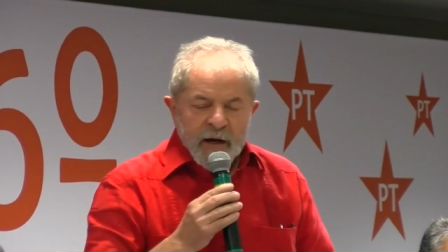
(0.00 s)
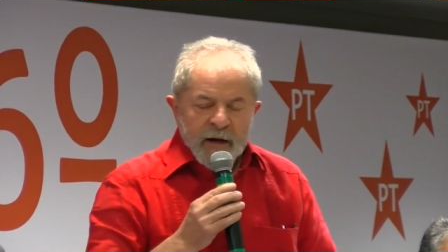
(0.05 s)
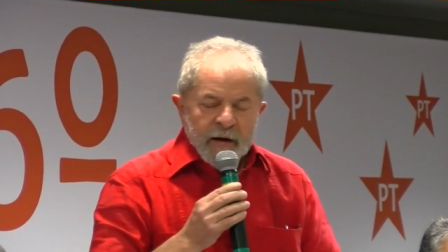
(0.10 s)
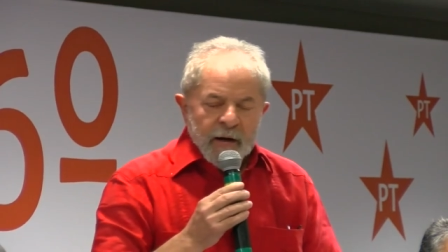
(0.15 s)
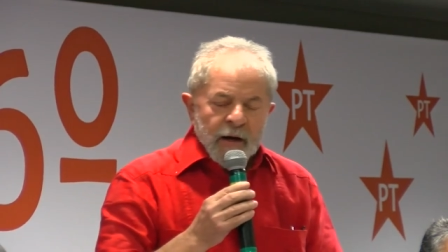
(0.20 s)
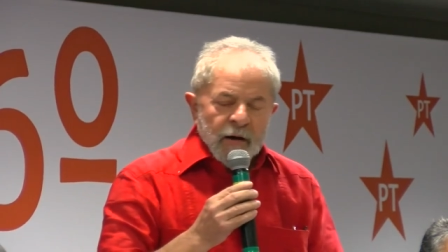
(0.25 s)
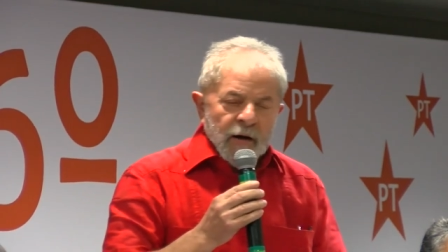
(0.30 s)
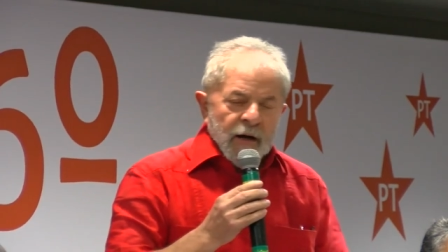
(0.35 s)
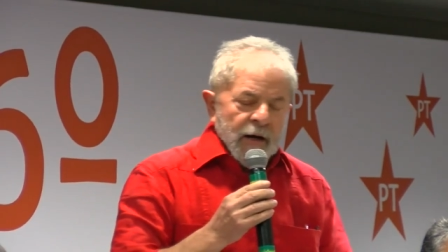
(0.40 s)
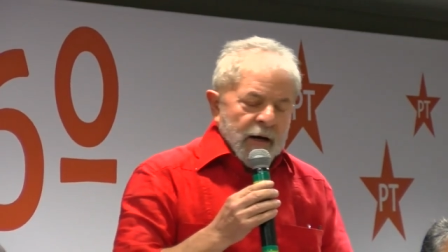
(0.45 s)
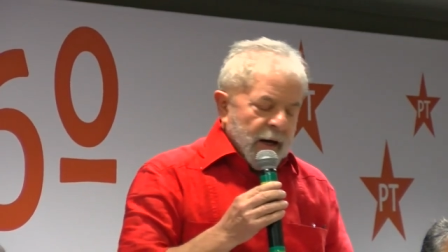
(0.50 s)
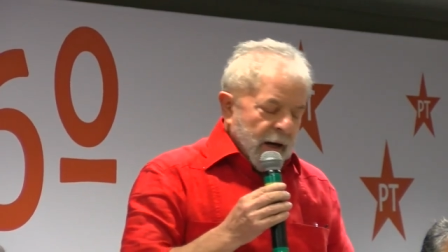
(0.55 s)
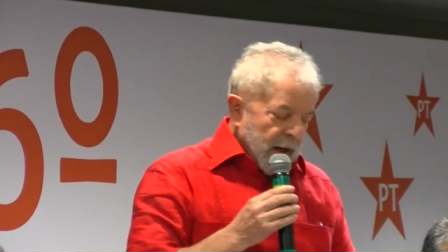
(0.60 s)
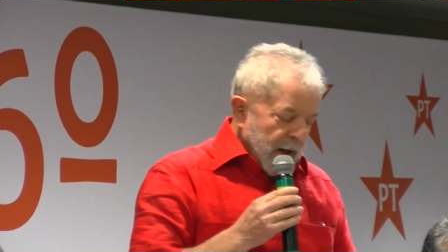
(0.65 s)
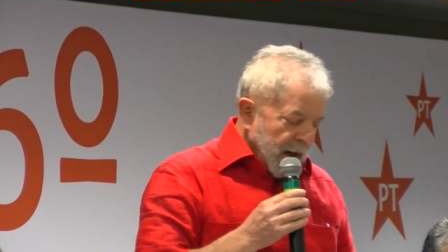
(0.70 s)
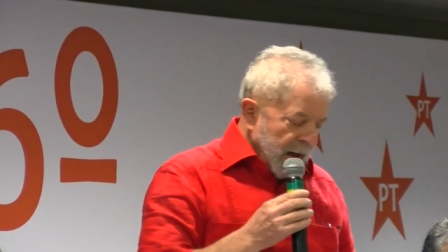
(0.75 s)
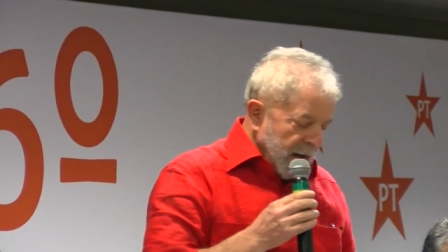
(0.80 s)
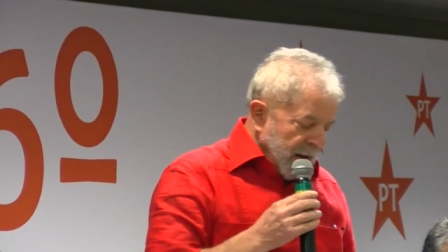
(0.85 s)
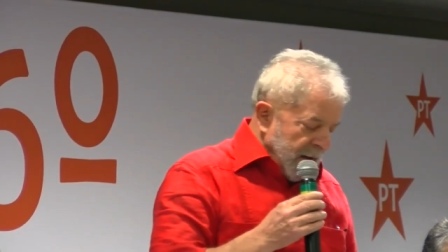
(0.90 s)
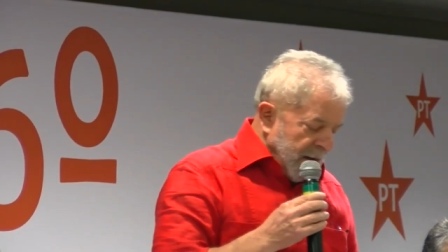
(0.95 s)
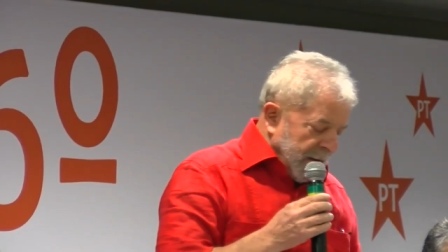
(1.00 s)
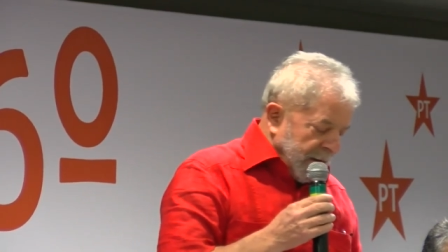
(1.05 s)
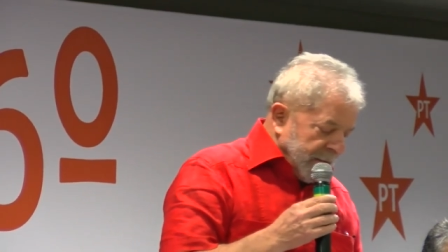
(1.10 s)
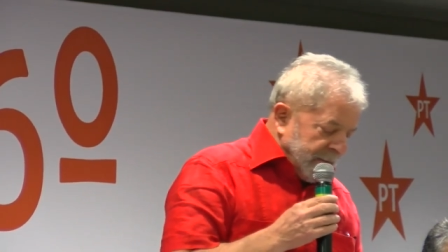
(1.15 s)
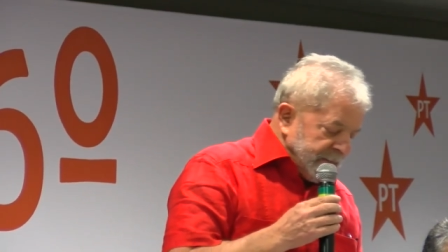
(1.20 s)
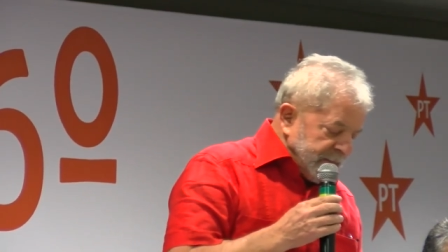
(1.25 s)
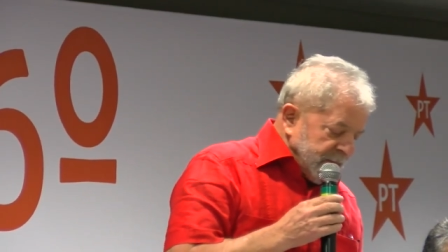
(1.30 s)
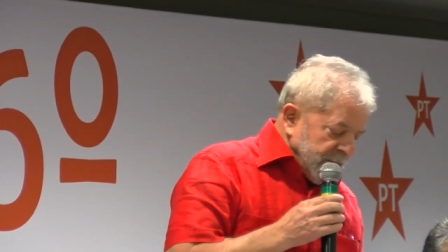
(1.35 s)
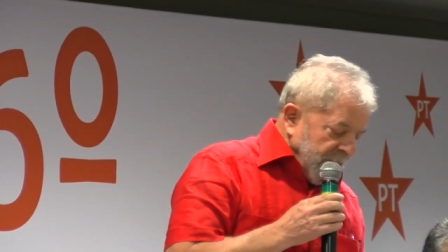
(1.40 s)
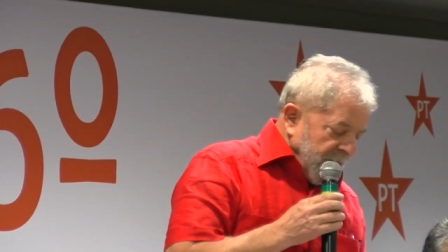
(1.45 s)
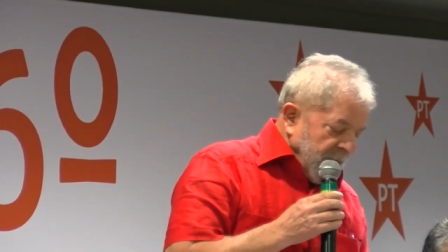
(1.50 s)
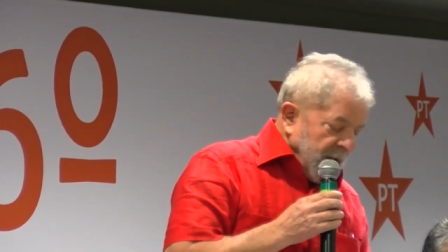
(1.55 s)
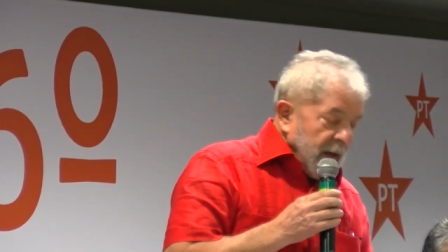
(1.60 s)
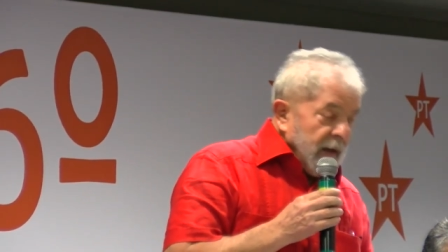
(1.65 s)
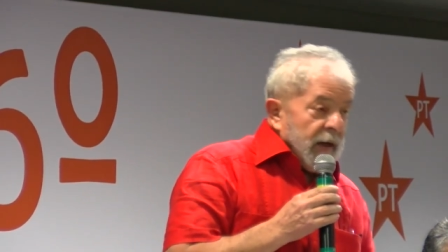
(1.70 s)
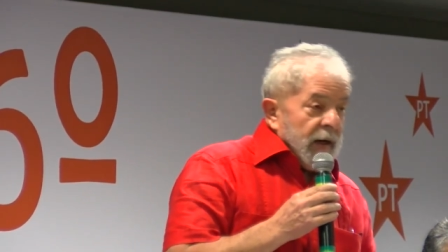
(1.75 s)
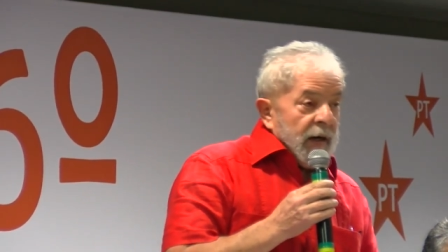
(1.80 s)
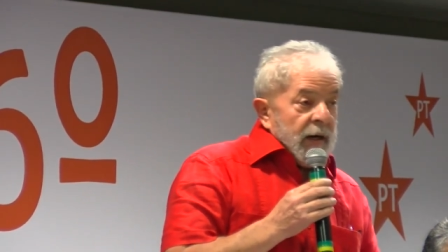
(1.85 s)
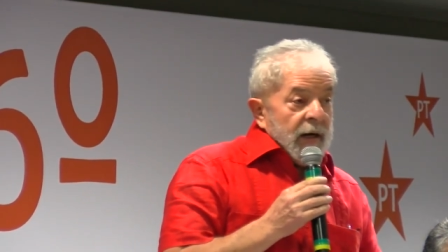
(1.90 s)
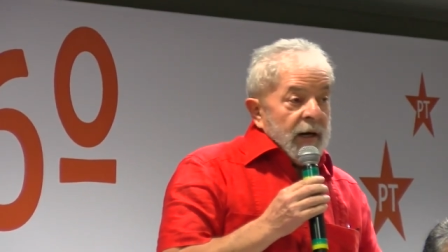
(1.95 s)
A,
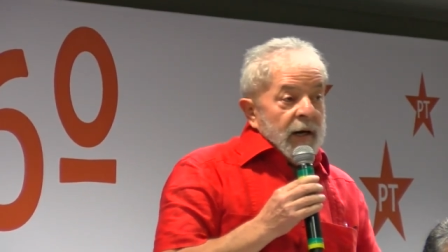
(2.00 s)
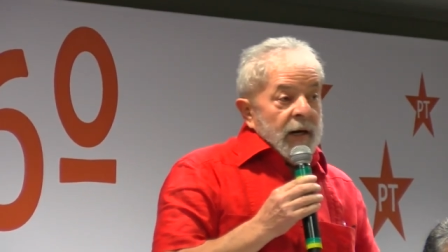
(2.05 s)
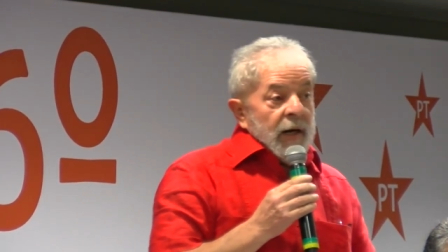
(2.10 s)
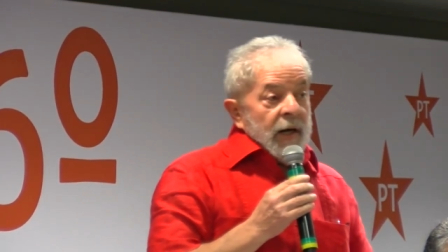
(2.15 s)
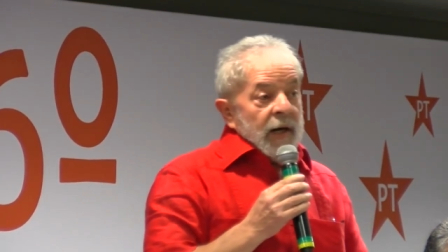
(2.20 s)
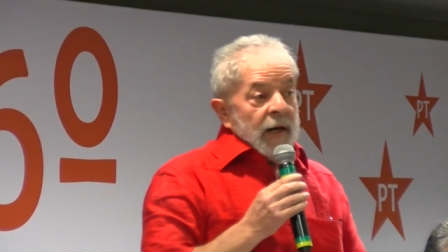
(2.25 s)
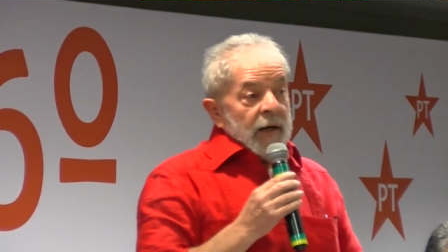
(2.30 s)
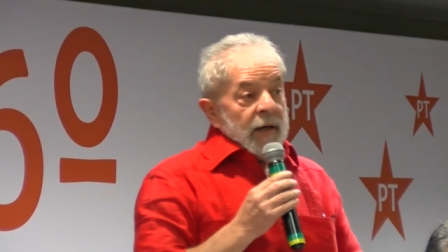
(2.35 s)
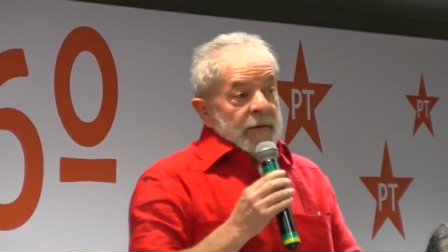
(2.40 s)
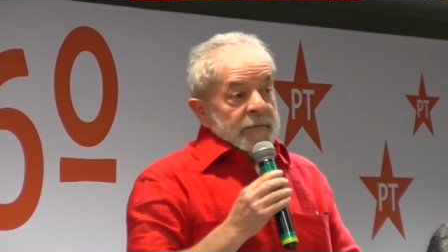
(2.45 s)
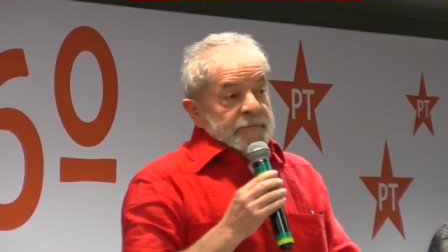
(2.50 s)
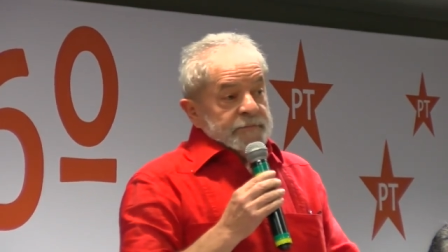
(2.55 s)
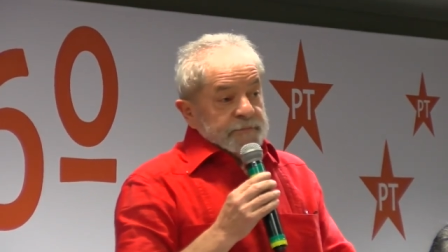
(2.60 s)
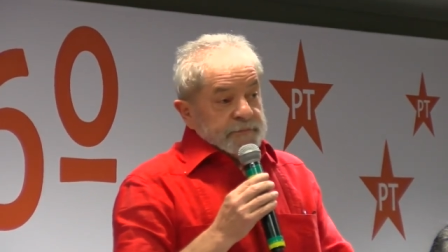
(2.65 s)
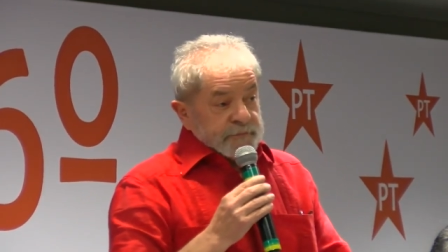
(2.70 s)
a,